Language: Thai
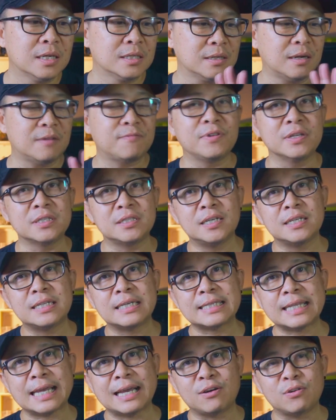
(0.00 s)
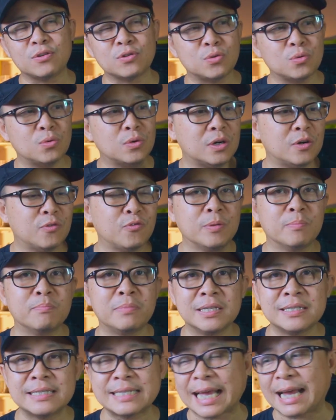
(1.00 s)
สำหรับฟีเจอร์ต่างๆของตัว w i m b
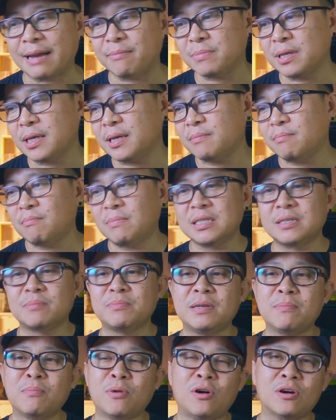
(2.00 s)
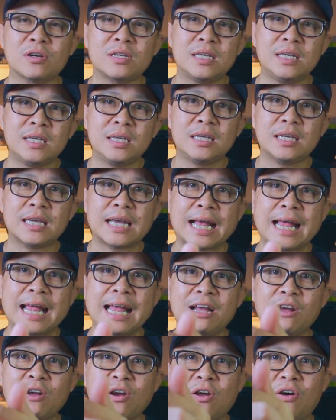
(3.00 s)
l e 3เนี่ย มันจะมีบอกที่
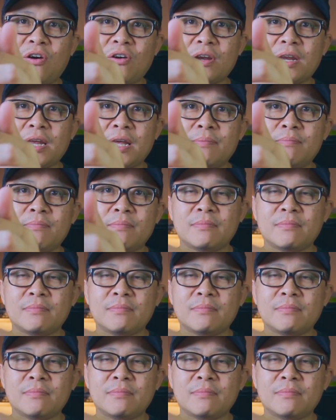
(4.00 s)
ข้างกล่องนะครับ